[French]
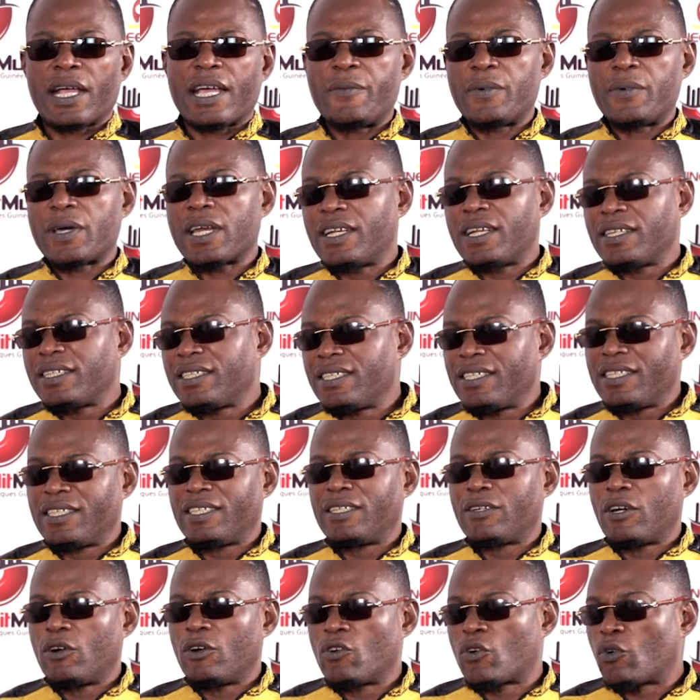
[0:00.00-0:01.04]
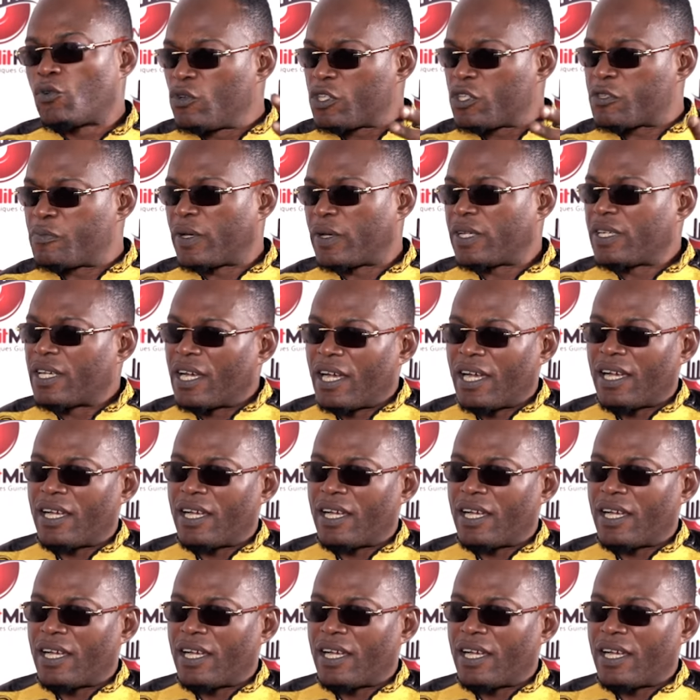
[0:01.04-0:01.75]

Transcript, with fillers: Kamara dit au Oculus maintenant,